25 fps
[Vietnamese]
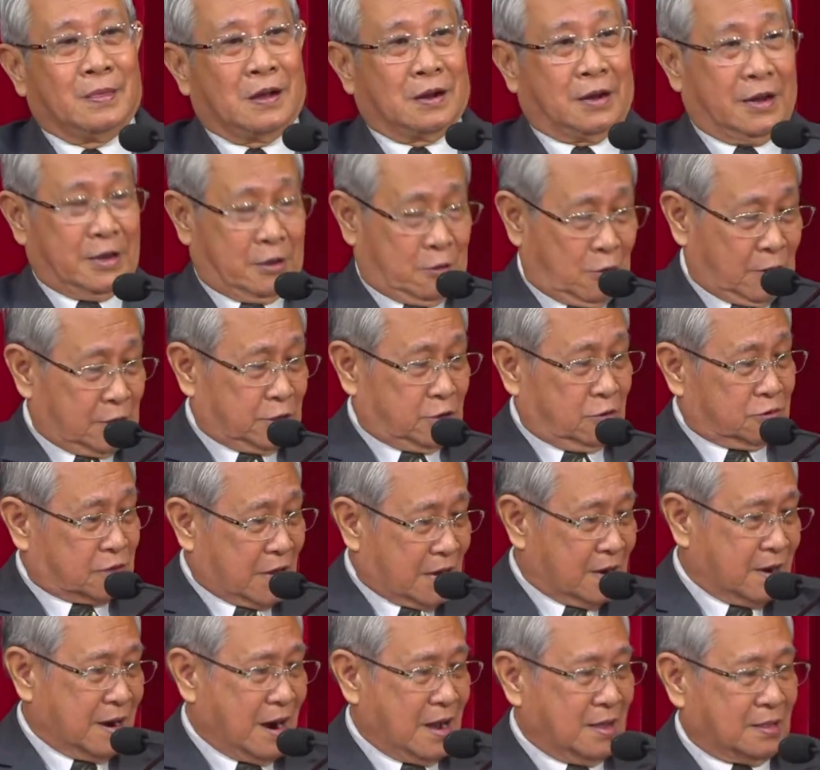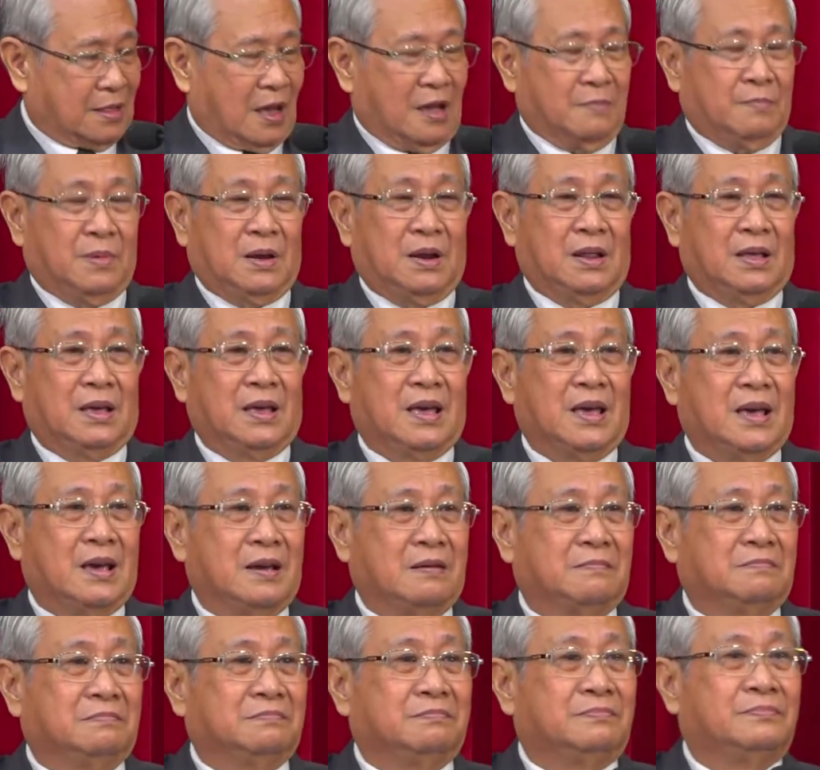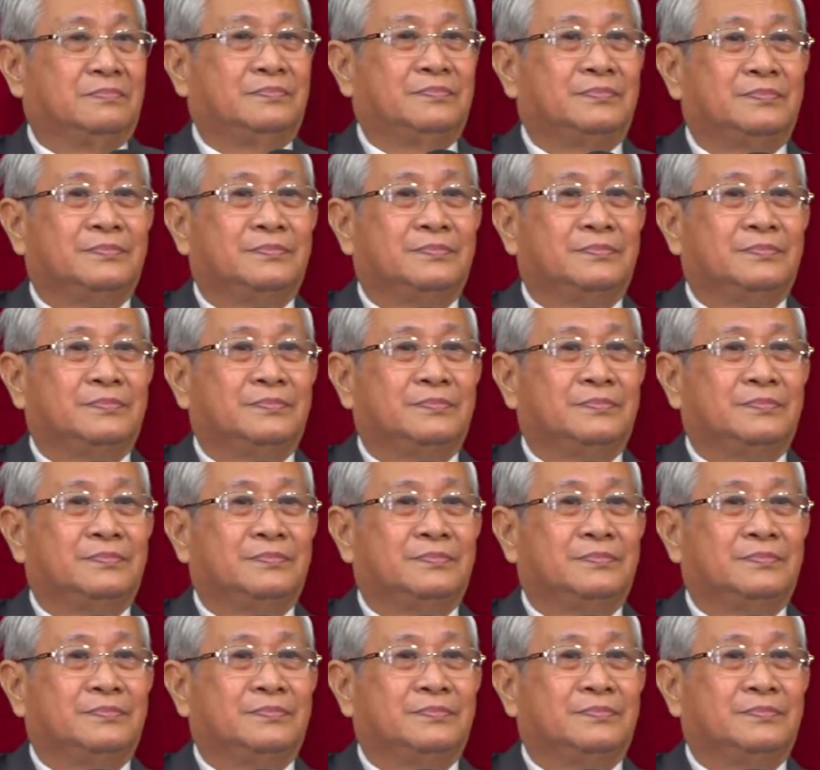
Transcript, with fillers: Rồi khi Chúa Giêsu sanh ra tại Bethlehem,